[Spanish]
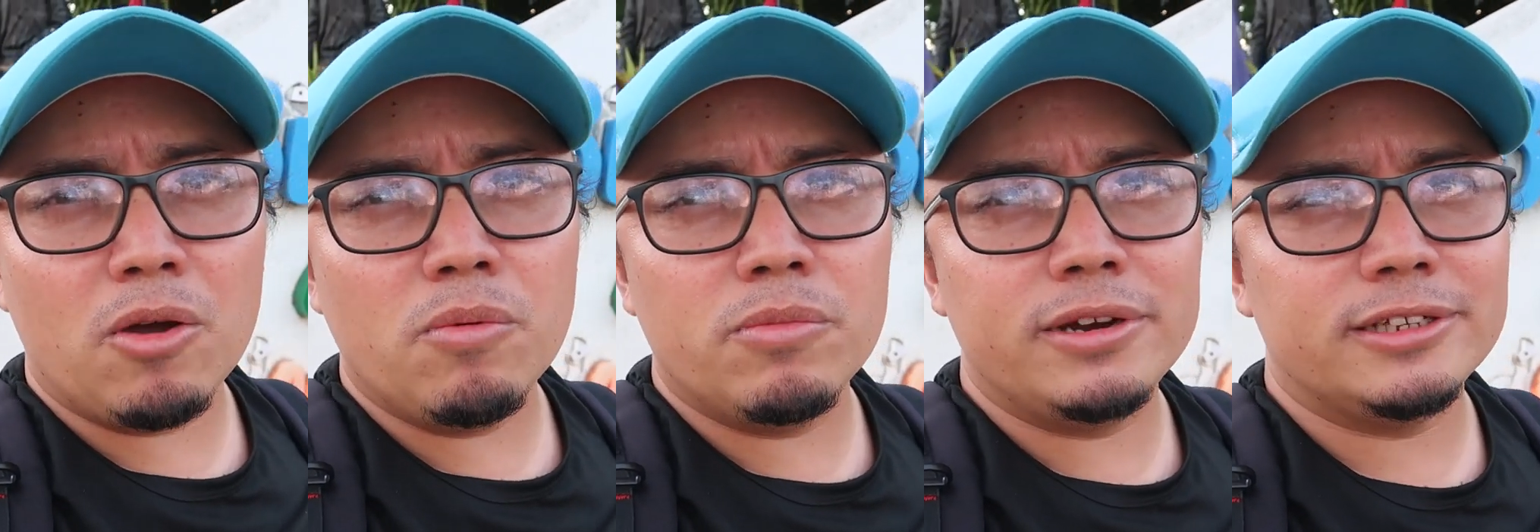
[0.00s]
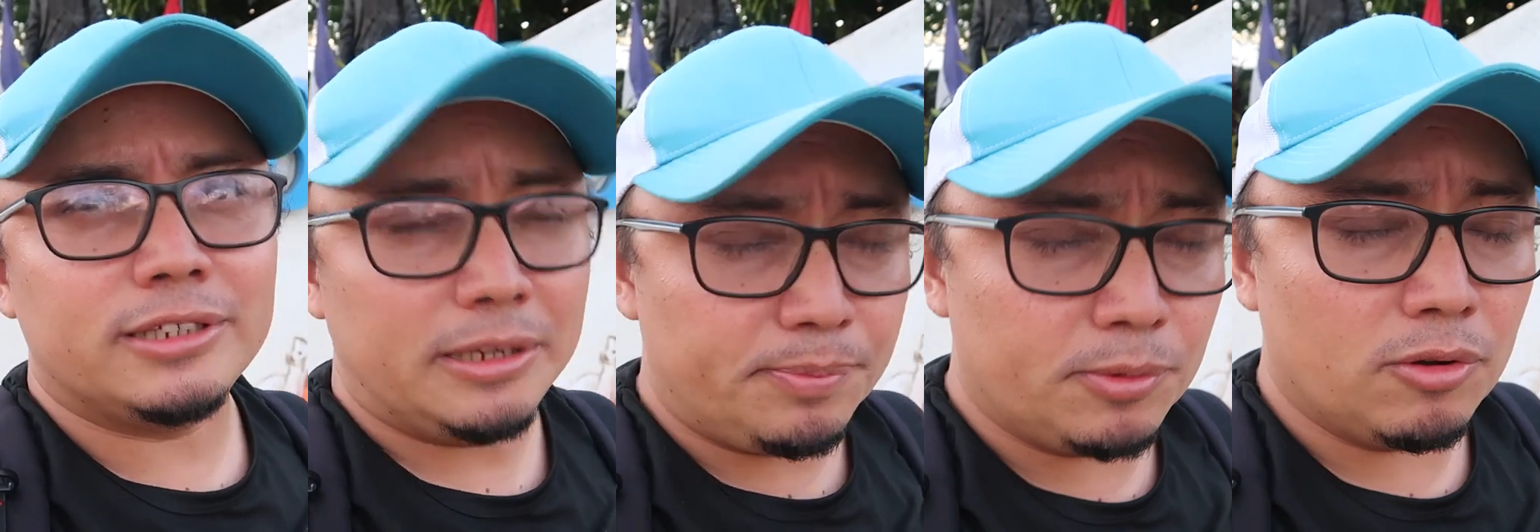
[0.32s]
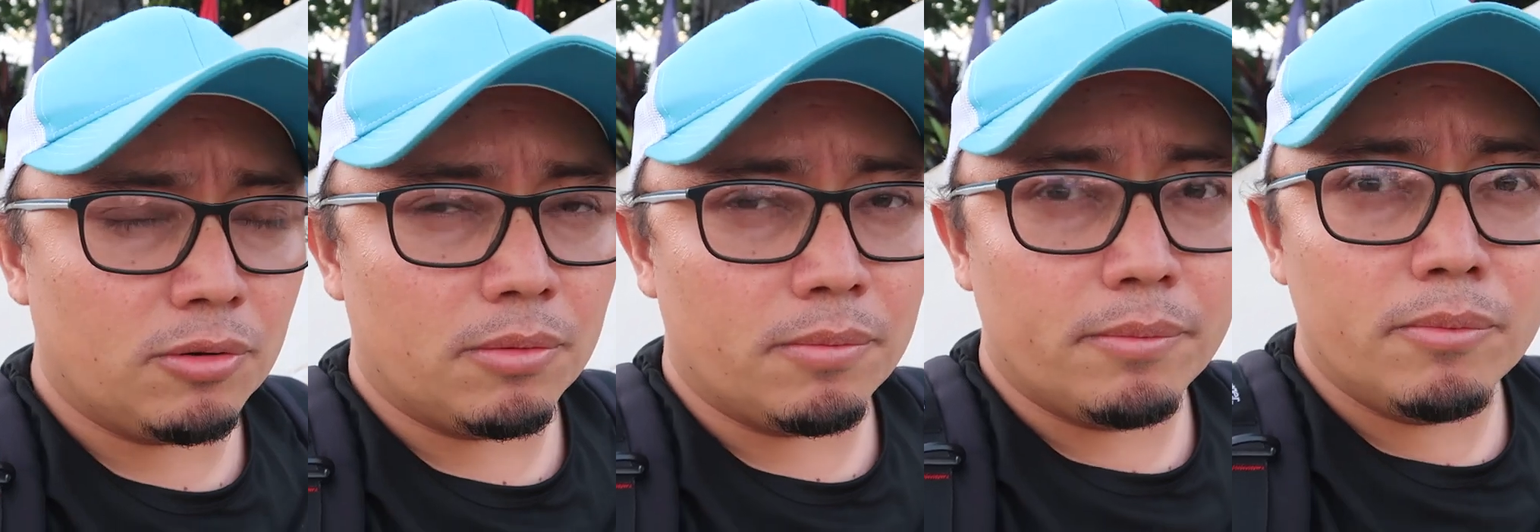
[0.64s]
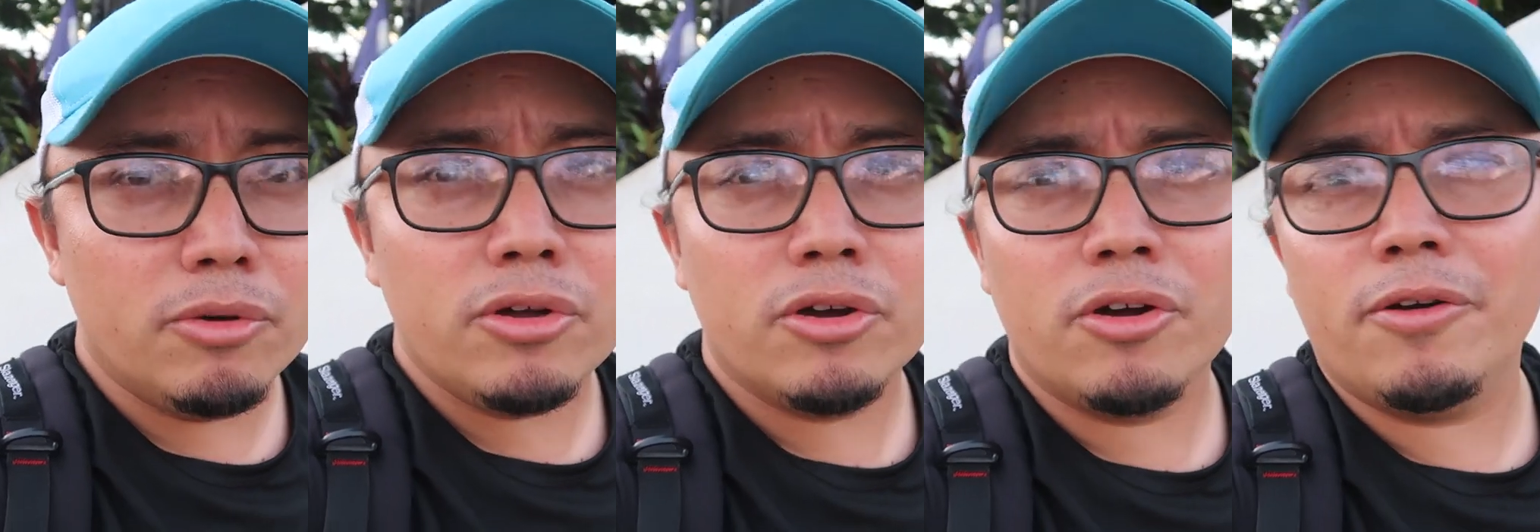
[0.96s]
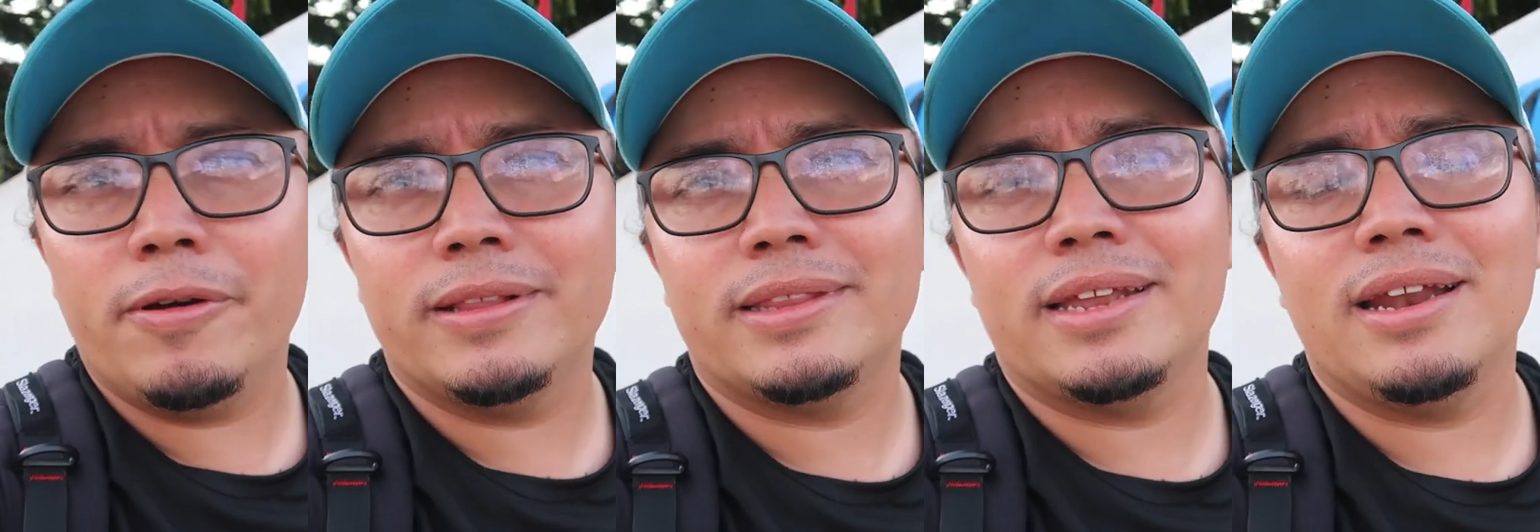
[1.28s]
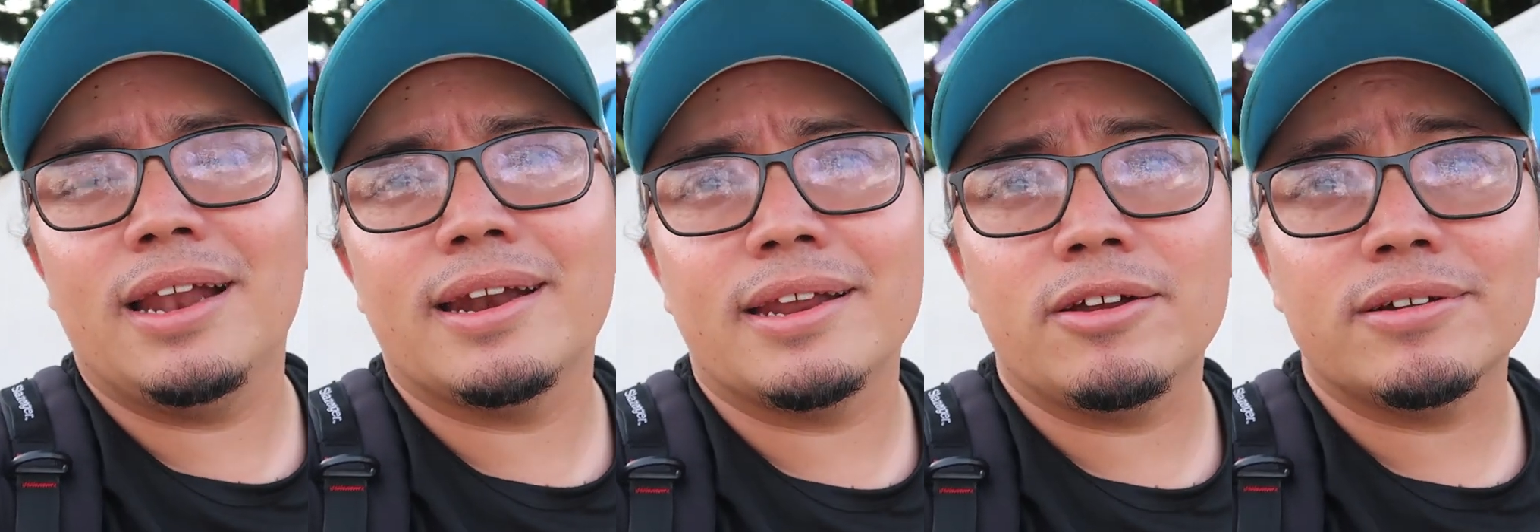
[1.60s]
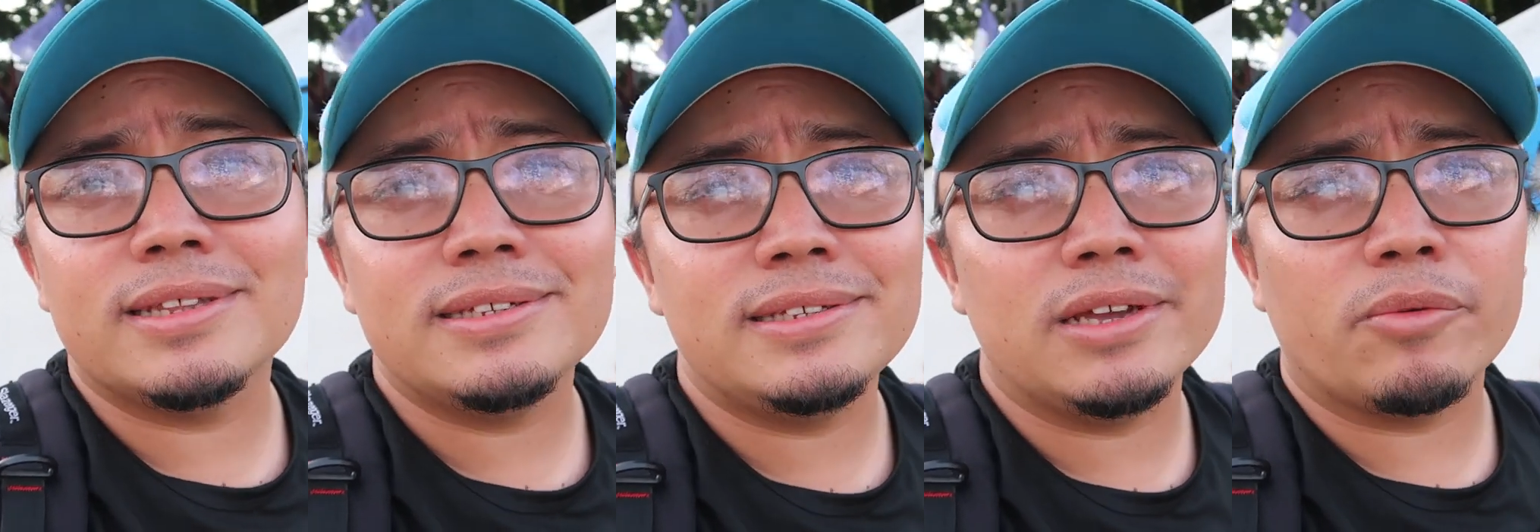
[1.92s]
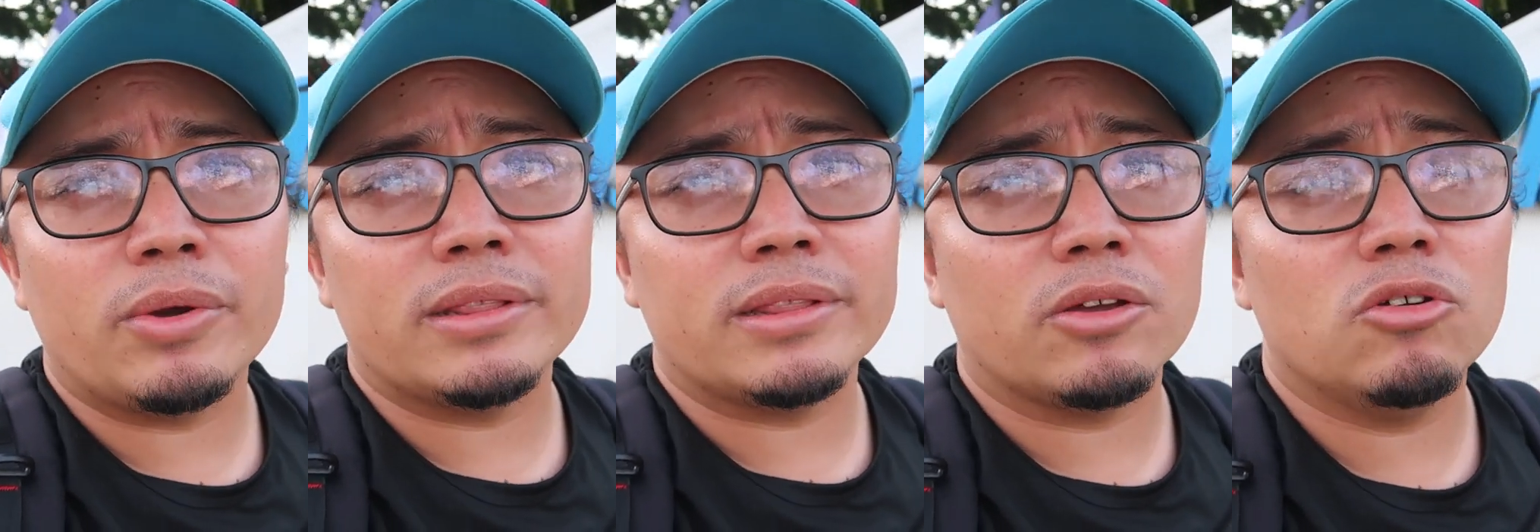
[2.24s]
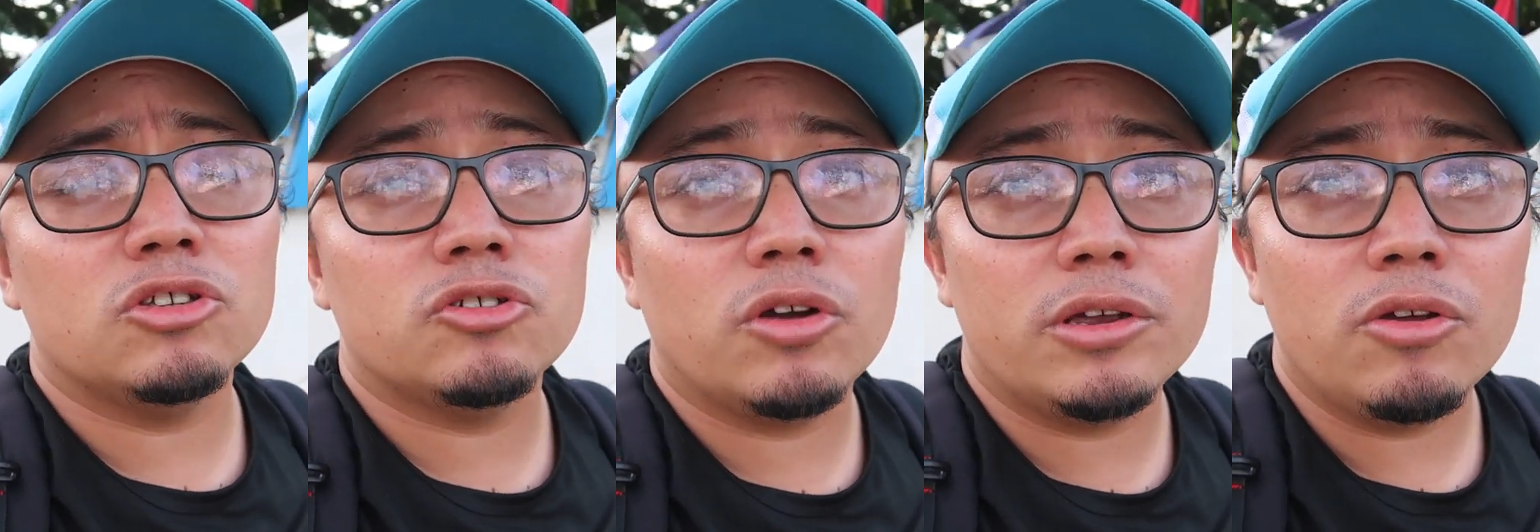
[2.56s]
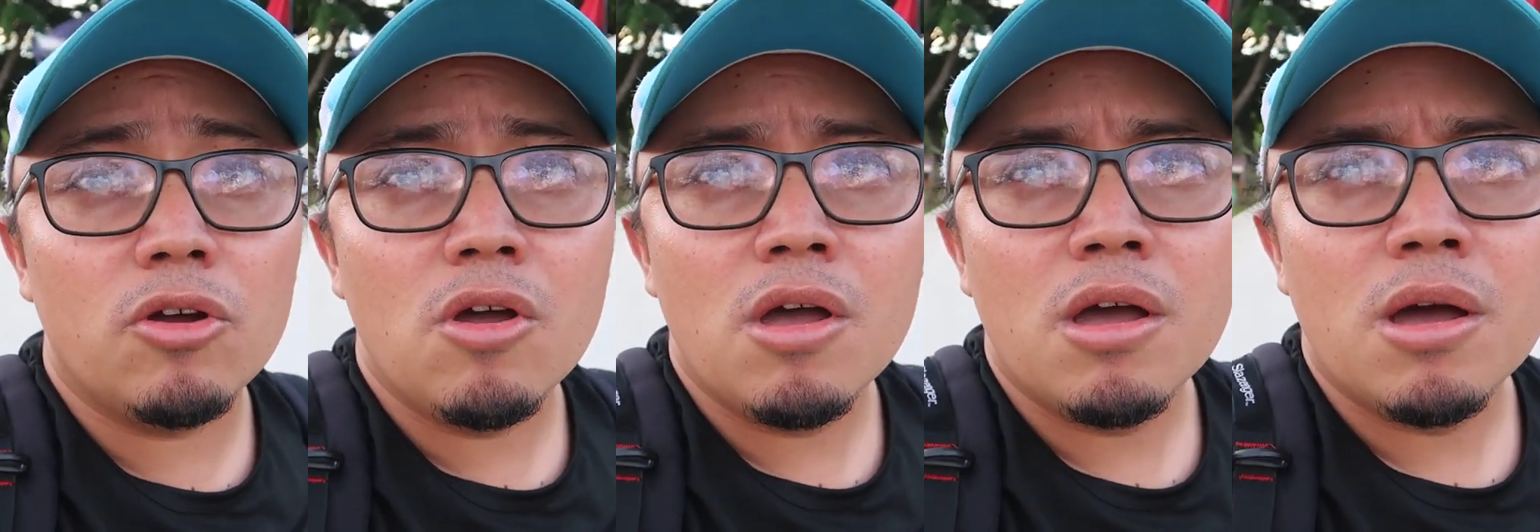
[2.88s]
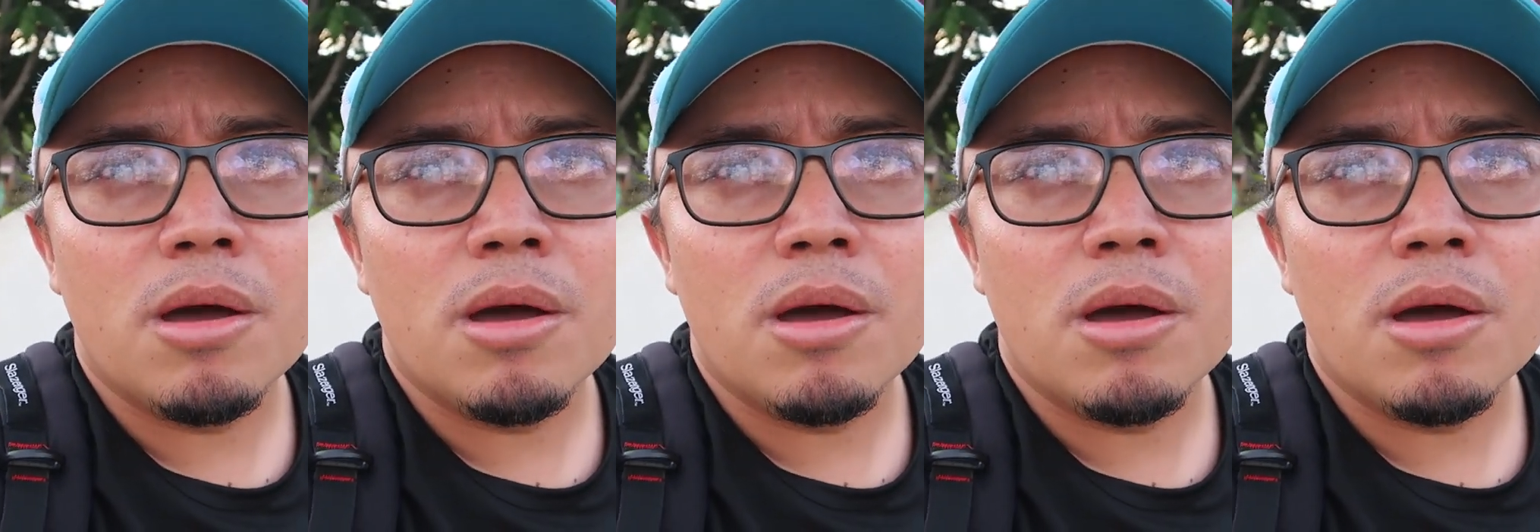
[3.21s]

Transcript: Es un municipio muy joven, tiene alrededor de 58 años